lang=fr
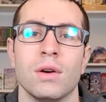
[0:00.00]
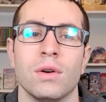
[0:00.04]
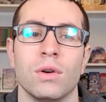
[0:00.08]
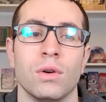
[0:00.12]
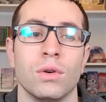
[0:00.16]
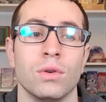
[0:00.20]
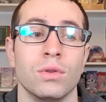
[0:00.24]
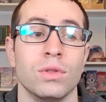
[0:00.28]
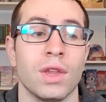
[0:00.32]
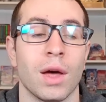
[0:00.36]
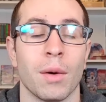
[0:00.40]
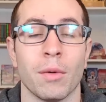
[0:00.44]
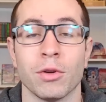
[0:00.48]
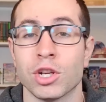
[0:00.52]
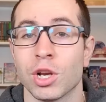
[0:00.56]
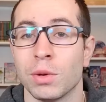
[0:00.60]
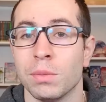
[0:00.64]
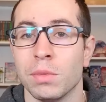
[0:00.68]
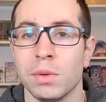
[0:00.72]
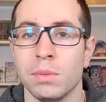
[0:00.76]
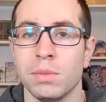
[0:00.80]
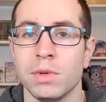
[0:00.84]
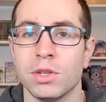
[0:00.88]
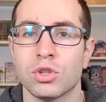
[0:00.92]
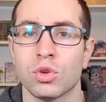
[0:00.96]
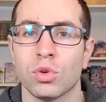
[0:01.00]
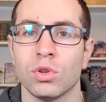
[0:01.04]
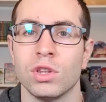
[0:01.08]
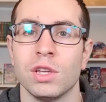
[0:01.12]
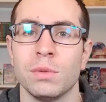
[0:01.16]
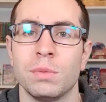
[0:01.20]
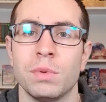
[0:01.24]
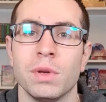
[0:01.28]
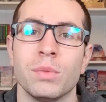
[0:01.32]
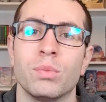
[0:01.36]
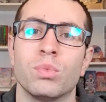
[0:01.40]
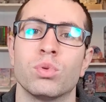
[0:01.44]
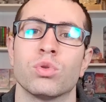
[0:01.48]
euh, n'a jamais mis son
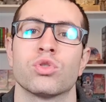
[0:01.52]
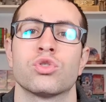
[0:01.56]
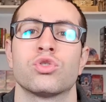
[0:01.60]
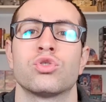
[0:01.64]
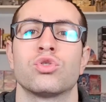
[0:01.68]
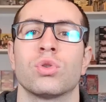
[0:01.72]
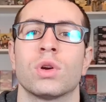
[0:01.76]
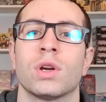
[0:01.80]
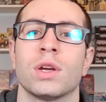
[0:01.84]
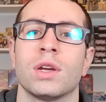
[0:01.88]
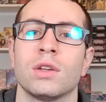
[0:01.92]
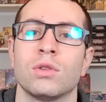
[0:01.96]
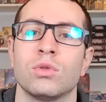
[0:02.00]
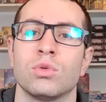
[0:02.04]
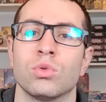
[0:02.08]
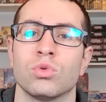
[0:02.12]
épée pour jurer,